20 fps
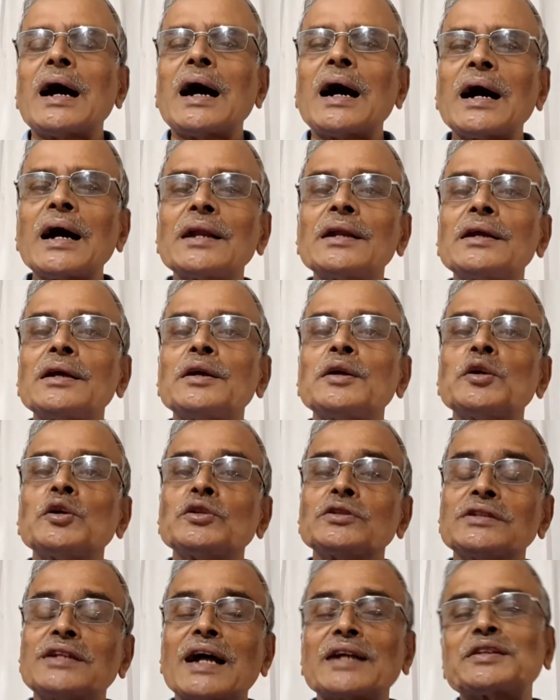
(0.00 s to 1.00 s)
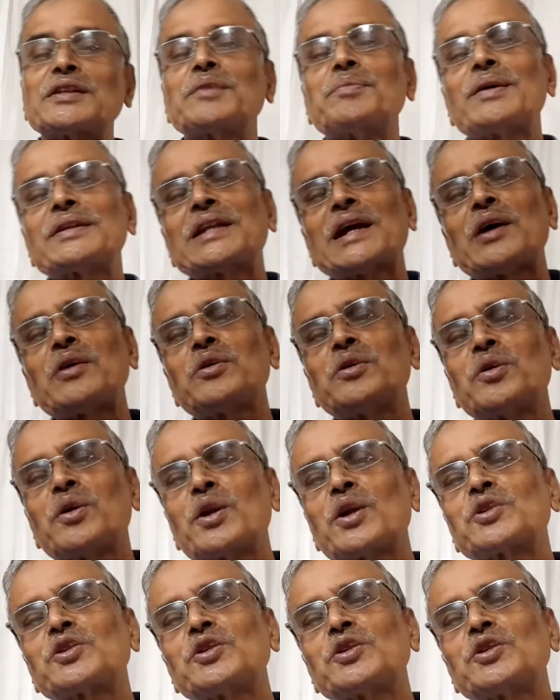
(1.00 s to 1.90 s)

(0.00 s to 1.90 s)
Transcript: আর দাঁতের ব্যথা অনেক